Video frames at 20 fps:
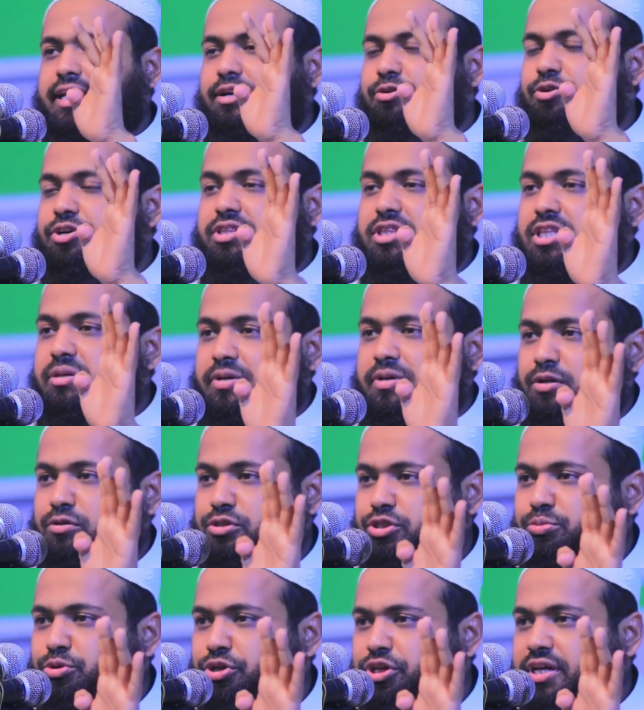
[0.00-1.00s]
আদায় করতে পারো
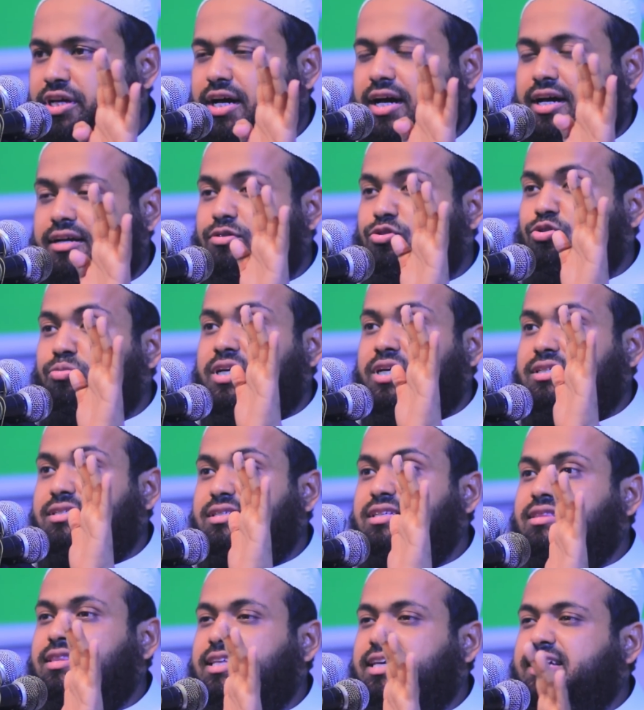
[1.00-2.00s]
জীবনে আর তোমার
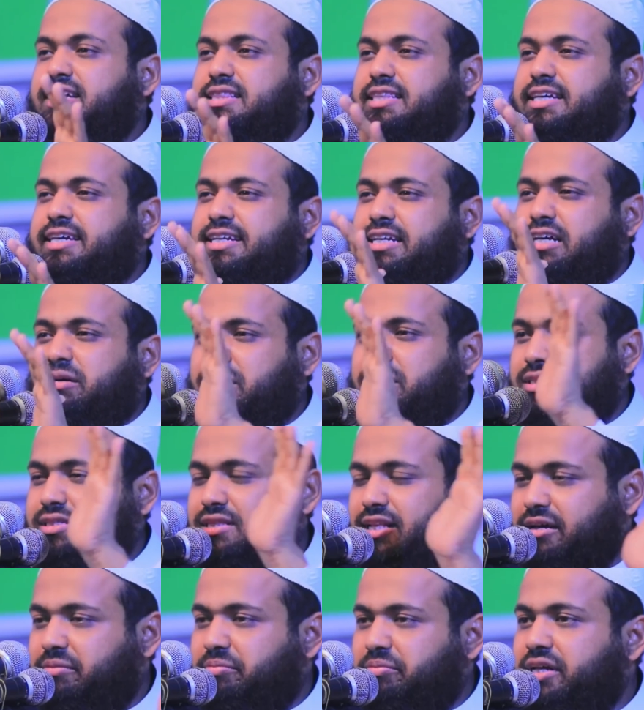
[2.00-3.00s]
জিন্দগিতে নামাজ
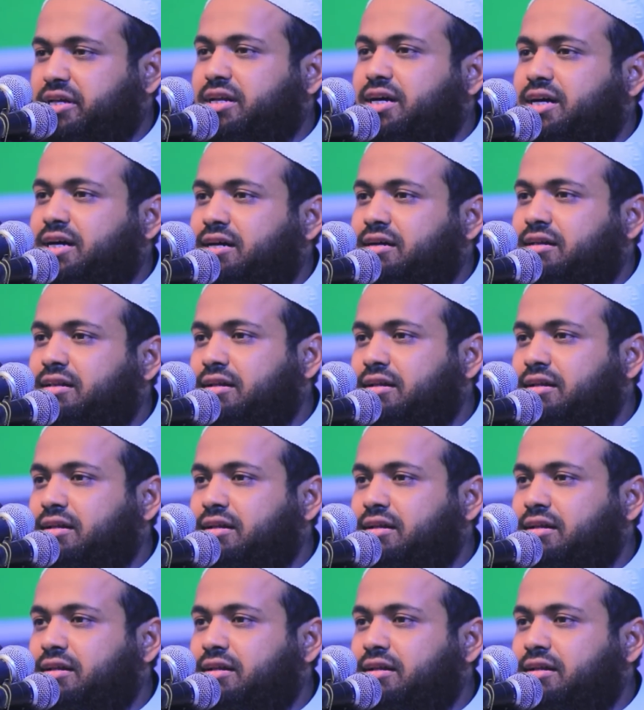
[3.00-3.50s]
লাগবে না